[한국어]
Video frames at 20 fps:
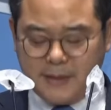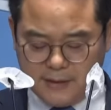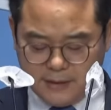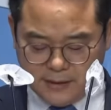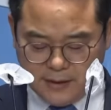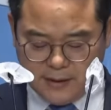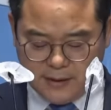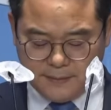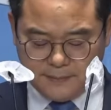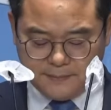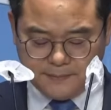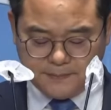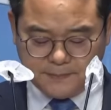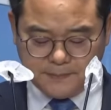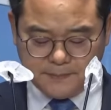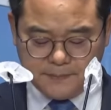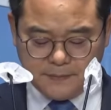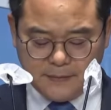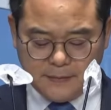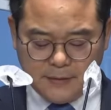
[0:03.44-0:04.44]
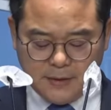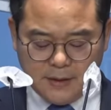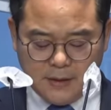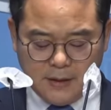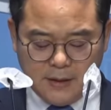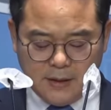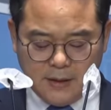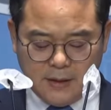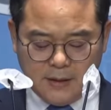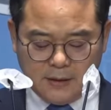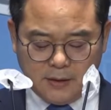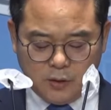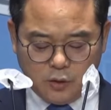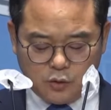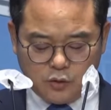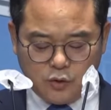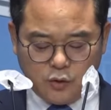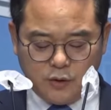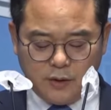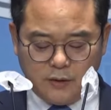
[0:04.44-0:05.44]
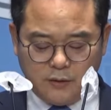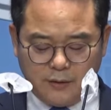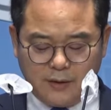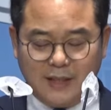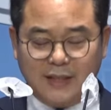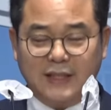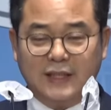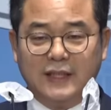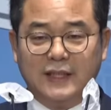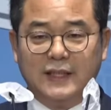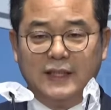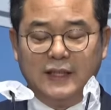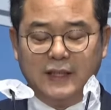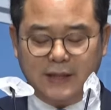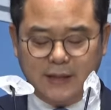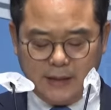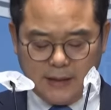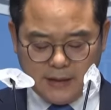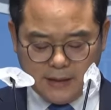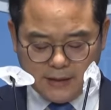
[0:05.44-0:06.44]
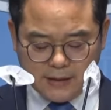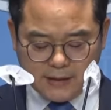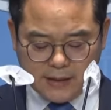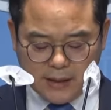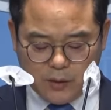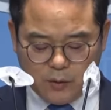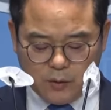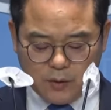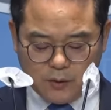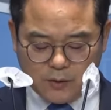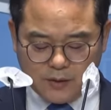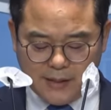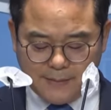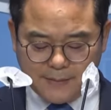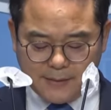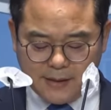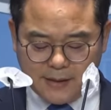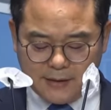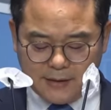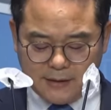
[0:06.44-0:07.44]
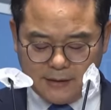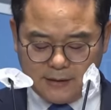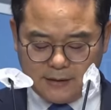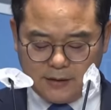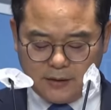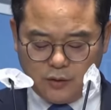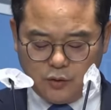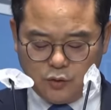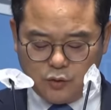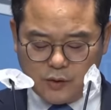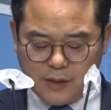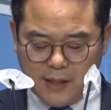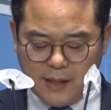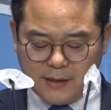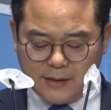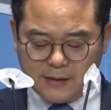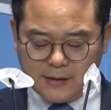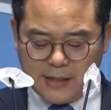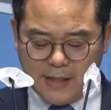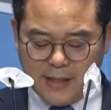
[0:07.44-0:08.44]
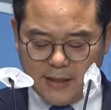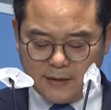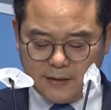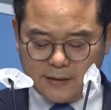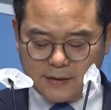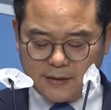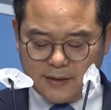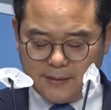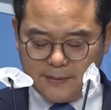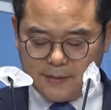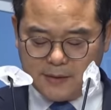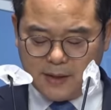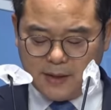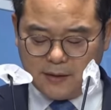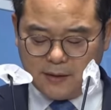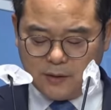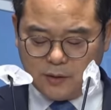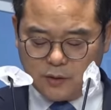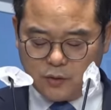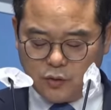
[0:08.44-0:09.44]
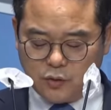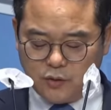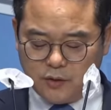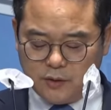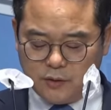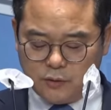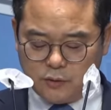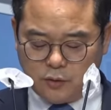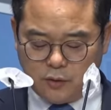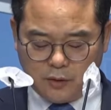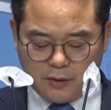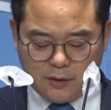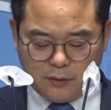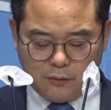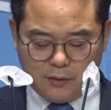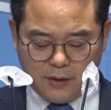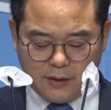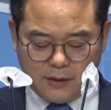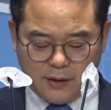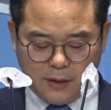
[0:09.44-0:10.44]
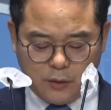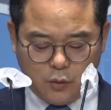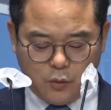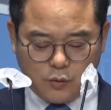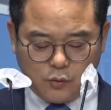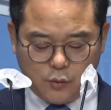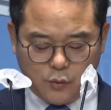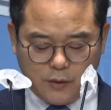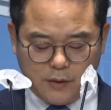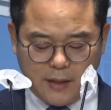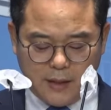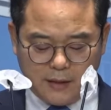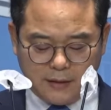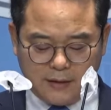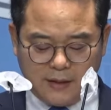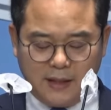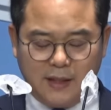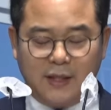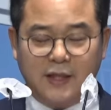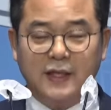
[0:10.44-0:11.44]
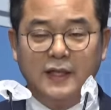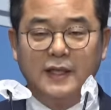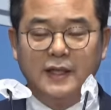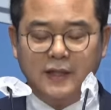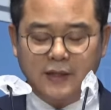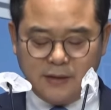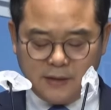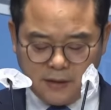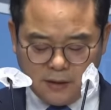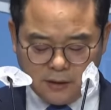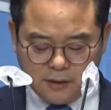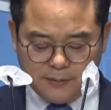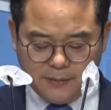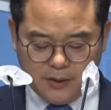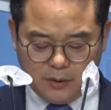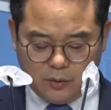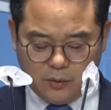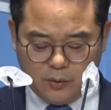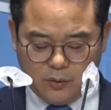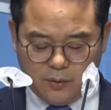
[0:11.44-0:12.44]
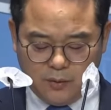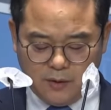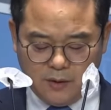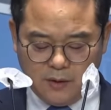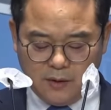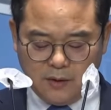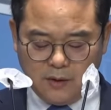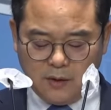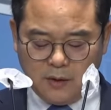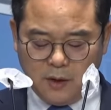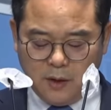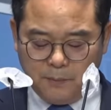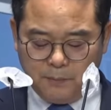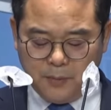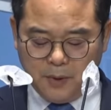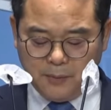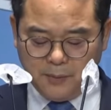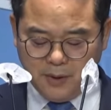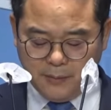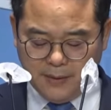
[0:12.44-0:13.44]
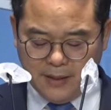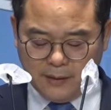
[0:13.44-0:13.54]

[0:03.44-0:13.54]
아마 오늘 그 거부권 그 행사한다는 이야기 있었는데 오늘 차마 거부권 그 행사를 못 하는 것 같아요. 왜? 윤석열 한동훈이 밥, 먹, 밥 먹는 거 오늘 연출해야 되니까.